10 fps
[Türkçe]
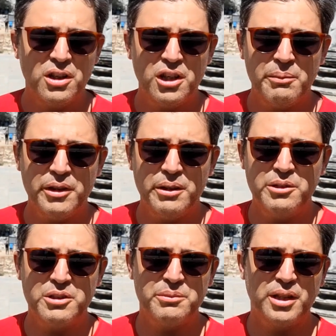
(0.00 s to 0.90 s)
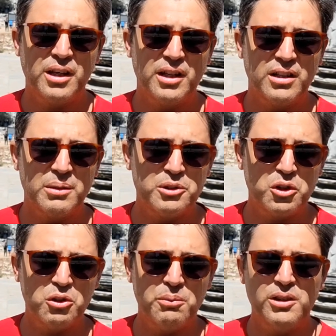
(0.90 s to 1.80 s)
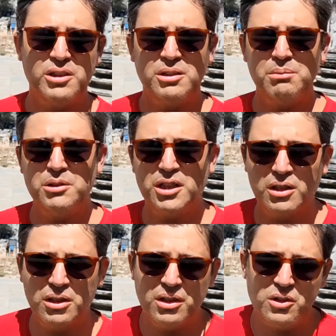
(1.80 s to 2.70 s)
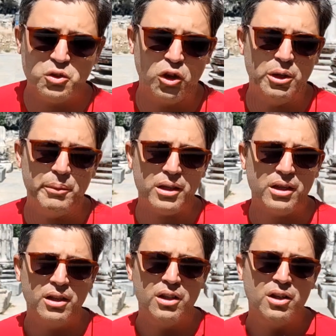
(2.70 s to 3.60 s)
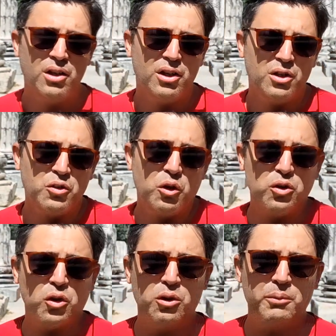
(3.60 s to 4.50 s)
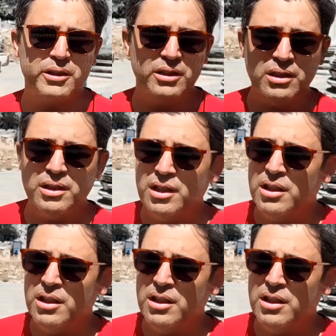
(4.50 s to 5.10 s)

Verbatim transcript: girmediğim için bir de garanti bir şey olmadığı için bir şey söylemek doğru olmadı.